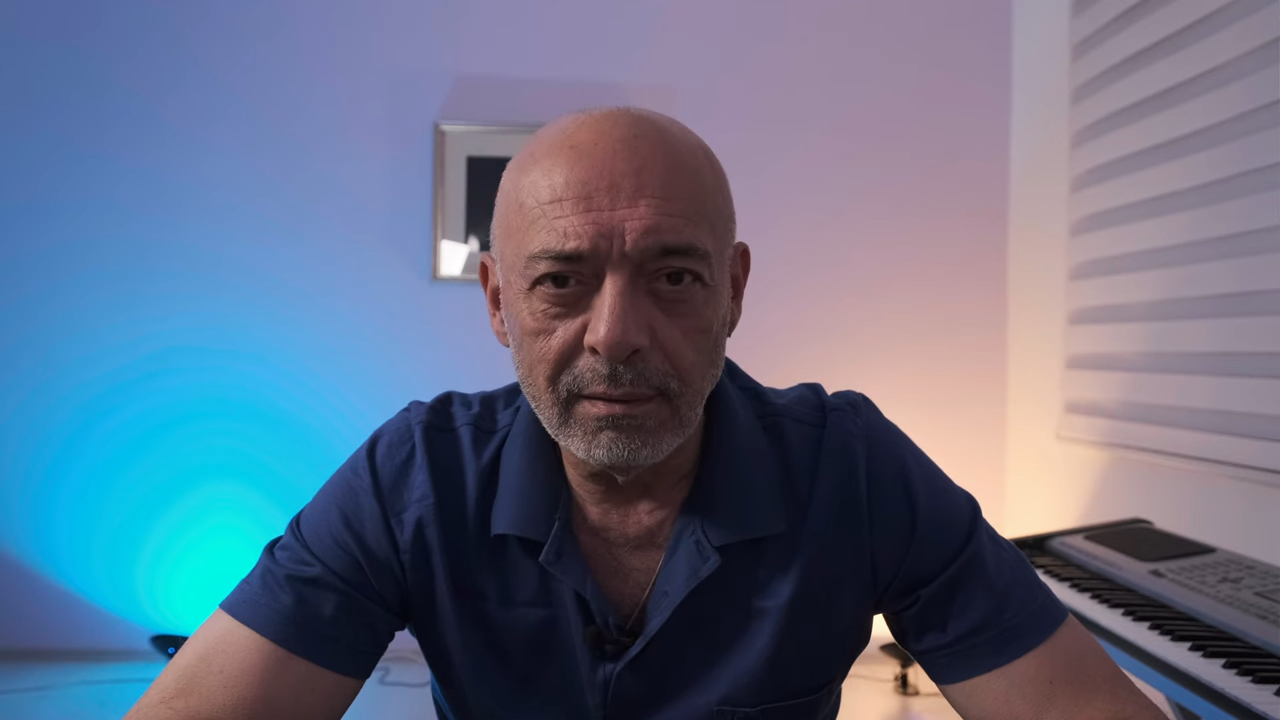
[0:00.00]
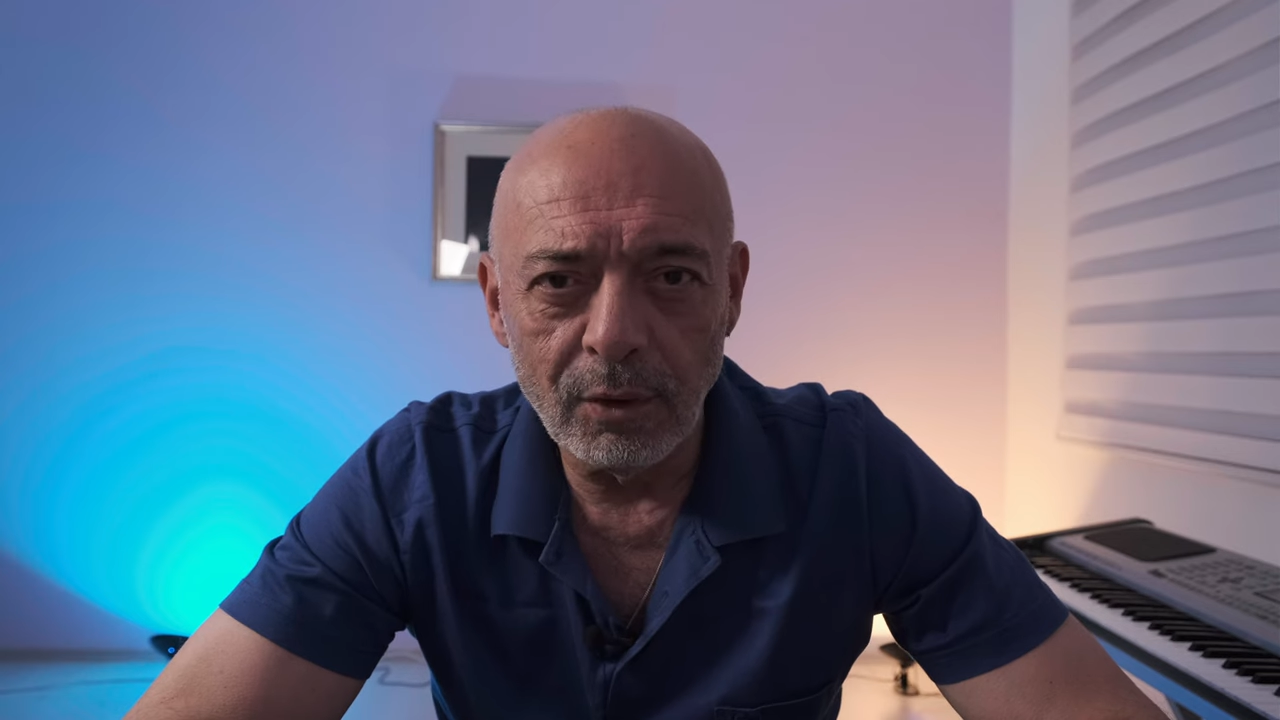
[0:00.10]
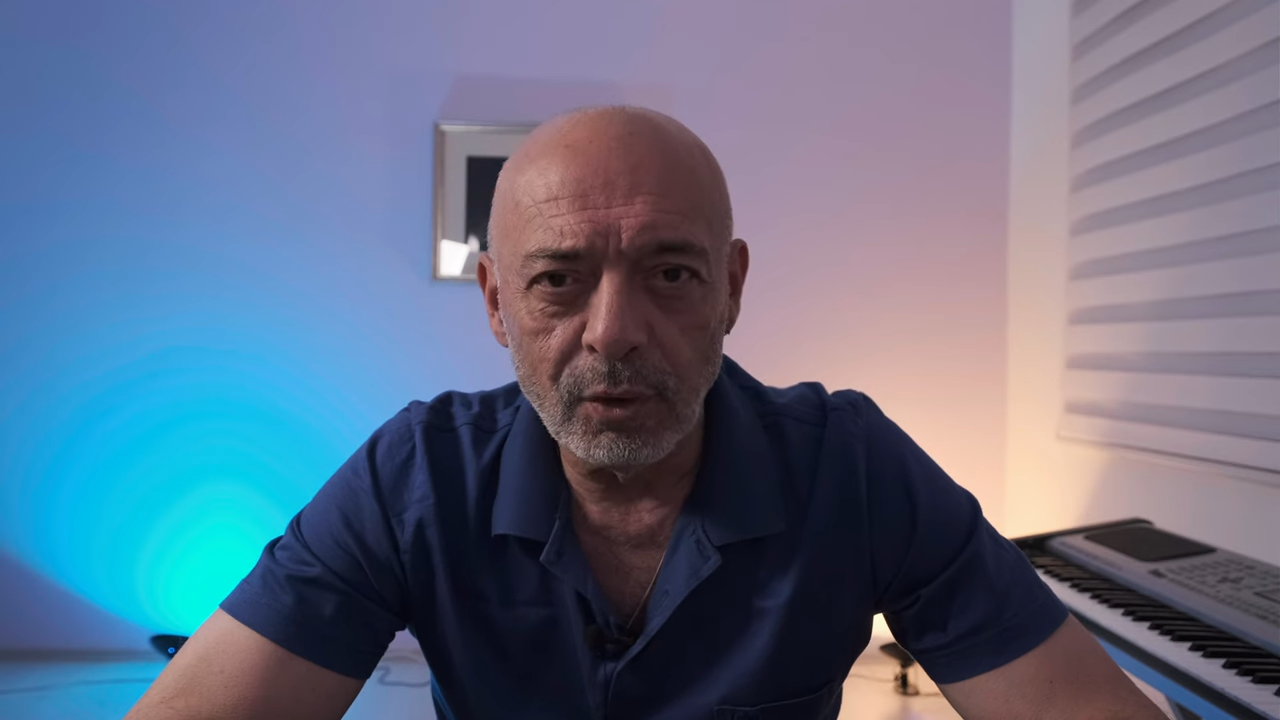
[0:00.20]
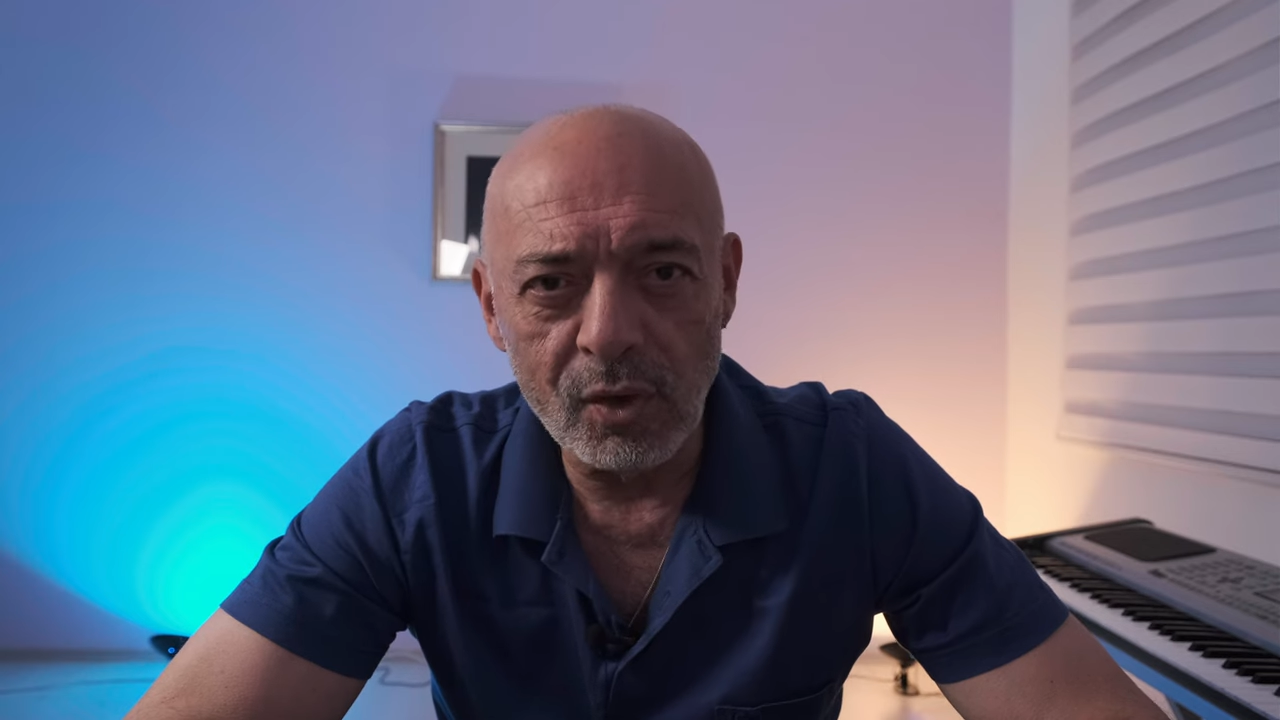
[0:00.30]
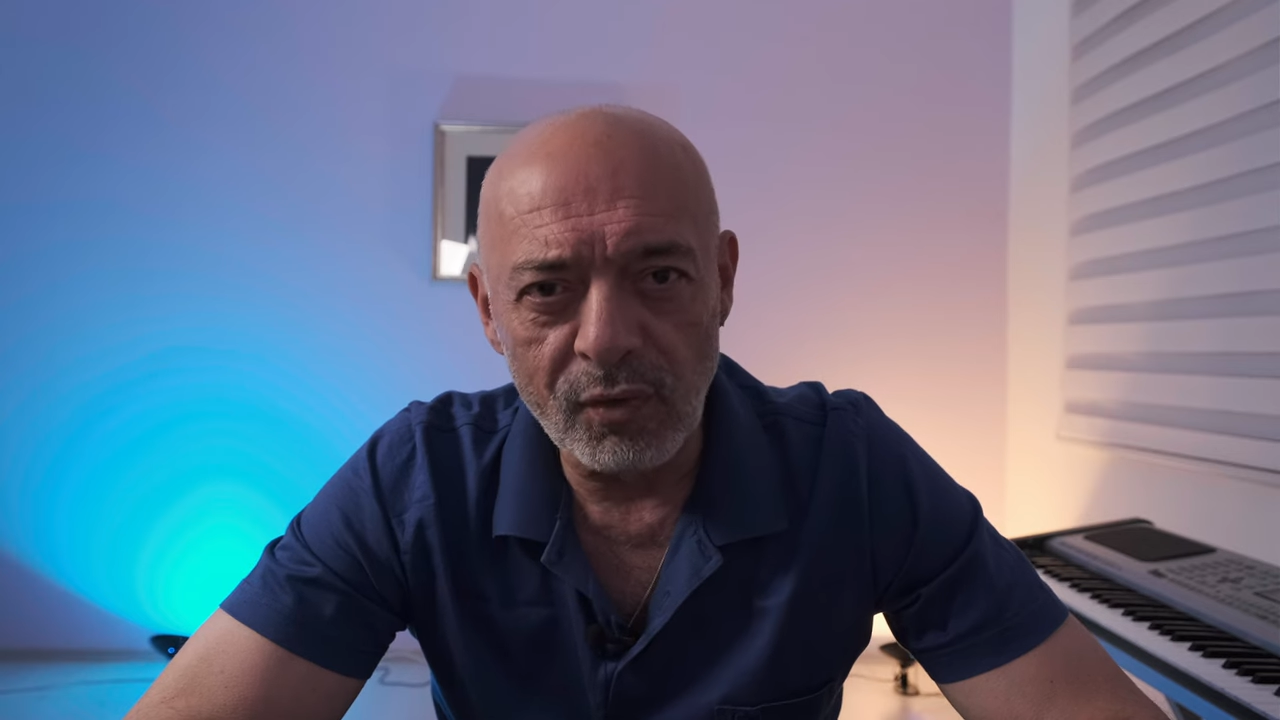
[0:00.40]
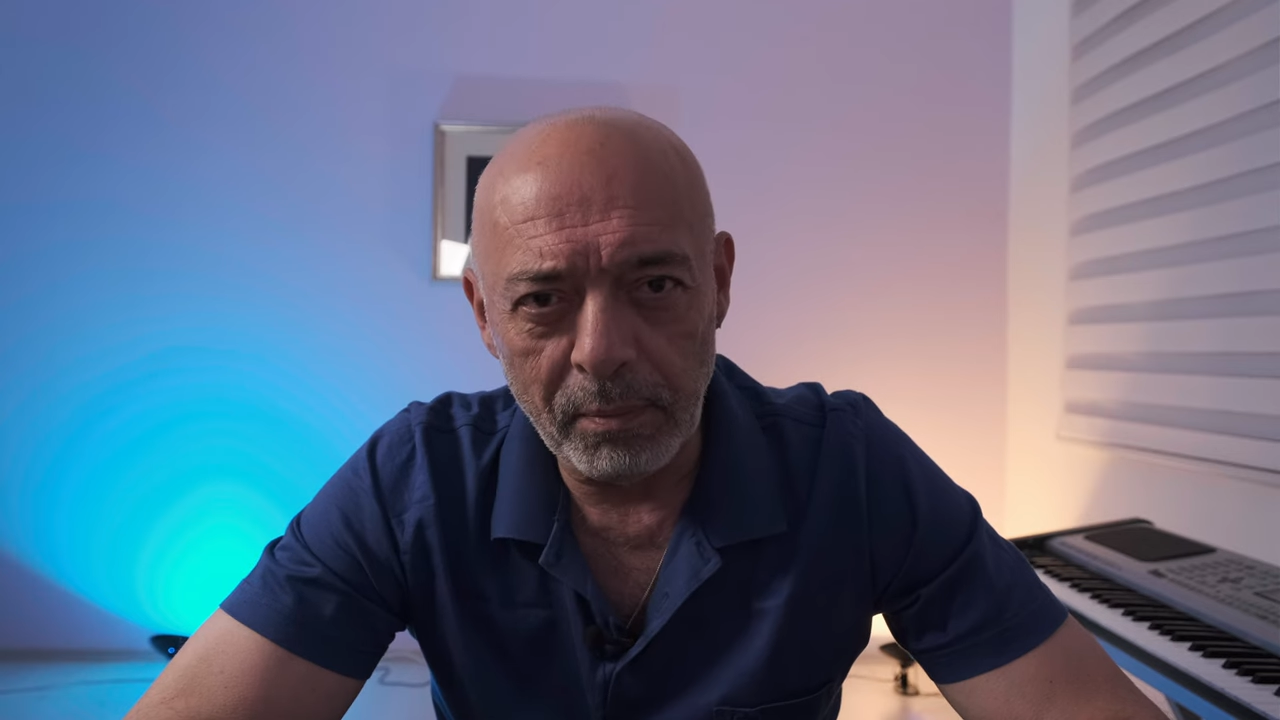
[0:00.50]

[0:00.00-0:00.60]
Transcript: 30